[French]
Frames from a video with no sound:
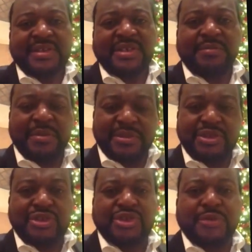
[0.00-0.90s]
J'ai appelé mes
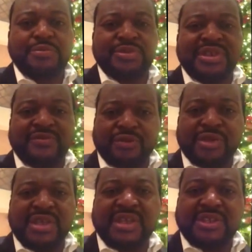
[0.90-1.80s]
jeunes sœurs pour dire
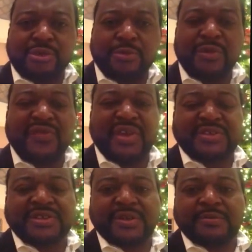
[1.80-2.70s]
venez, qu'est-ce qu'on peut faire
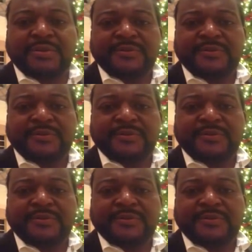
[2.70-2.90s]
ensemble